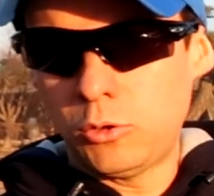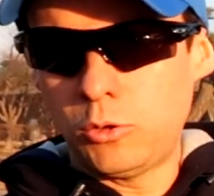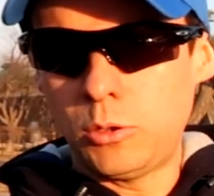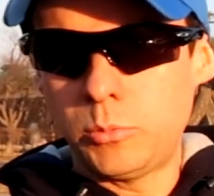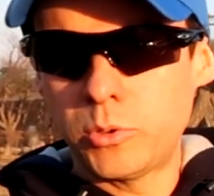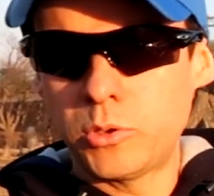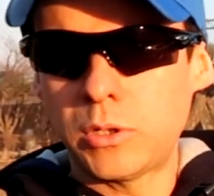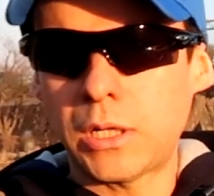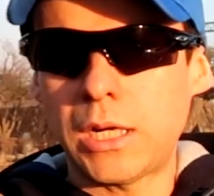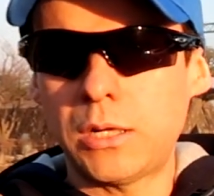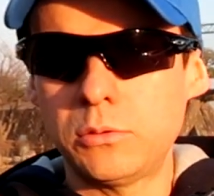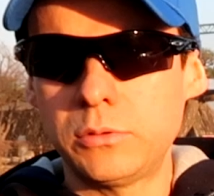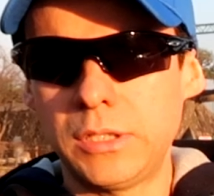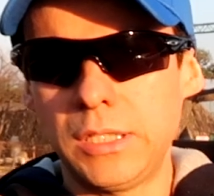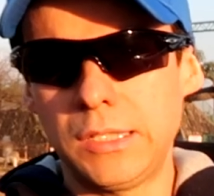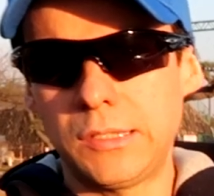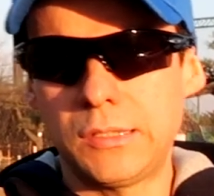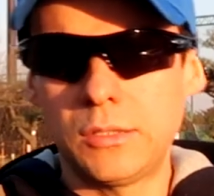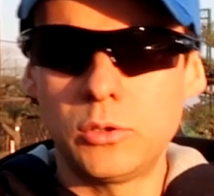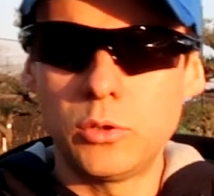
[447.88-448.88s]
compra um carro
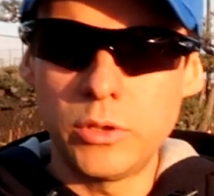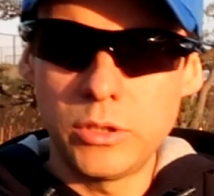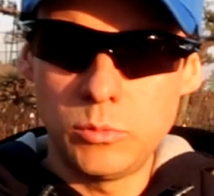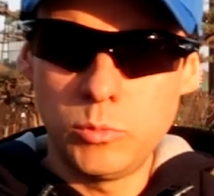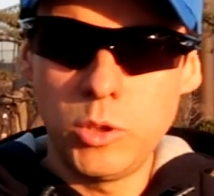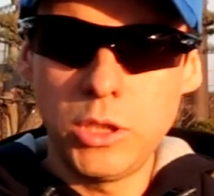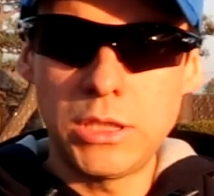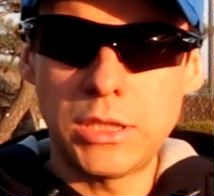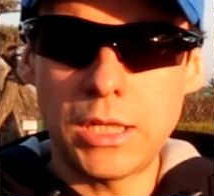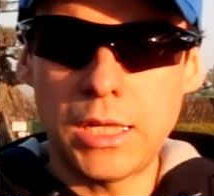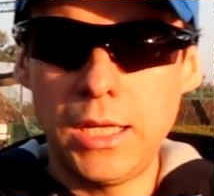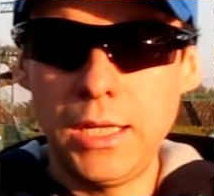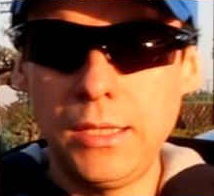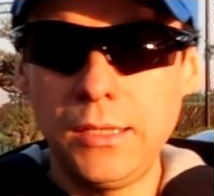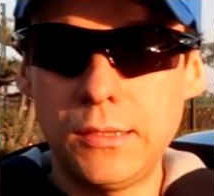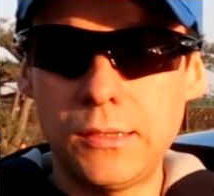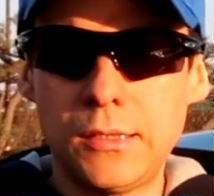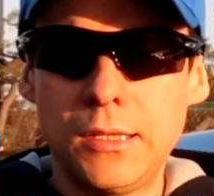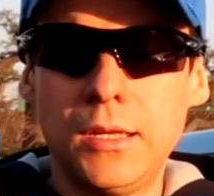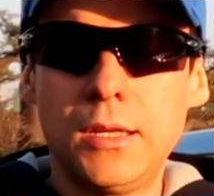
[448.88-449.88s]
desse,
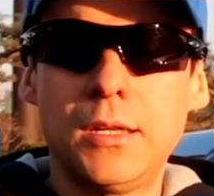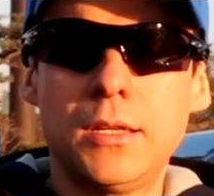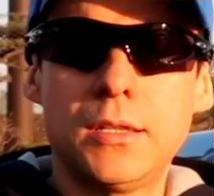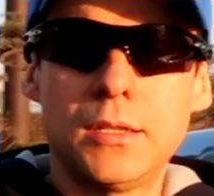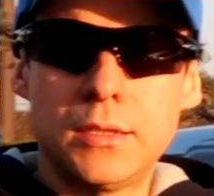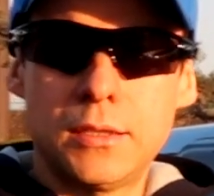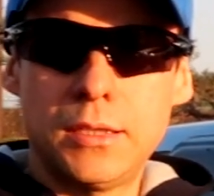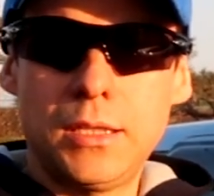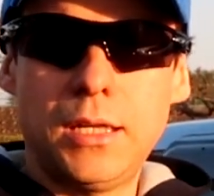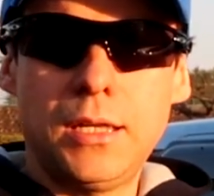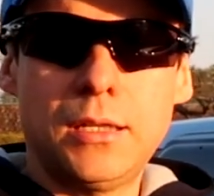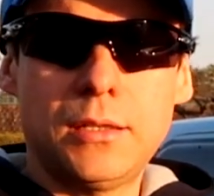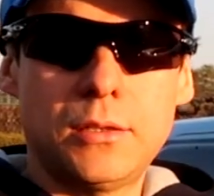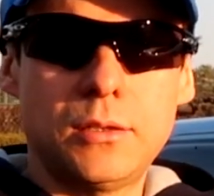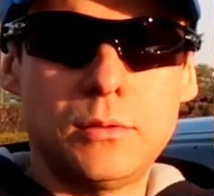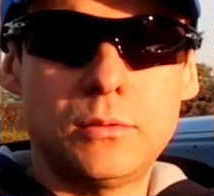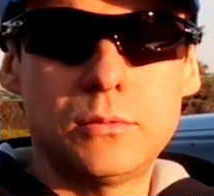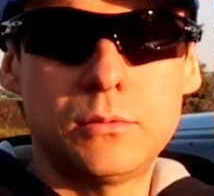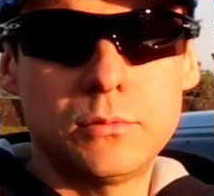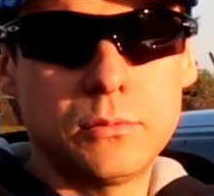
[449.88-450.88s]
2003, né?
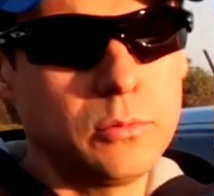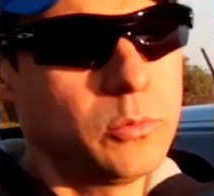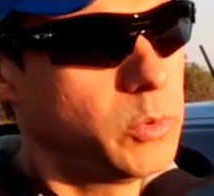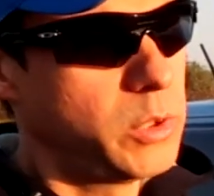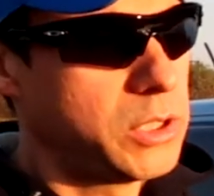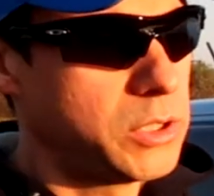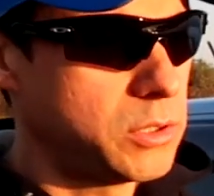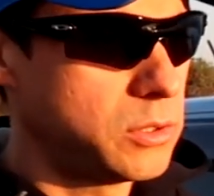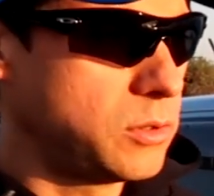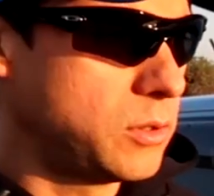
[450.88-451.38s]
Wish